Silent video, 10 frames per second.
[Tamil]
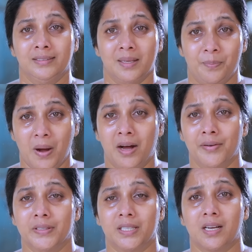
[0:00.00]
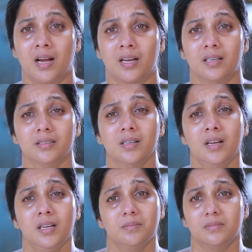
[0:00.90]
அந்த பாவத்துக்காக
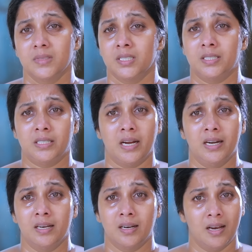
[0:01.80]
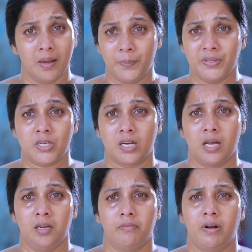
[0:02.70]
ஒரு ஏழு நாளைக்கு தர்மம்
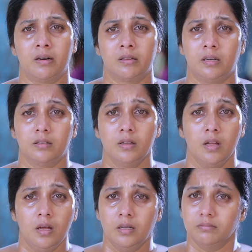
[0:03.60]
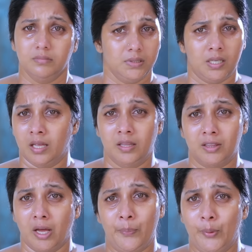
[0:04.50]
கேட்டு வாழ்றதுல
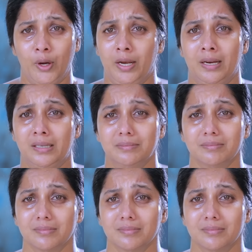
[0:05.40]
எந்த தப்பும் இல்லை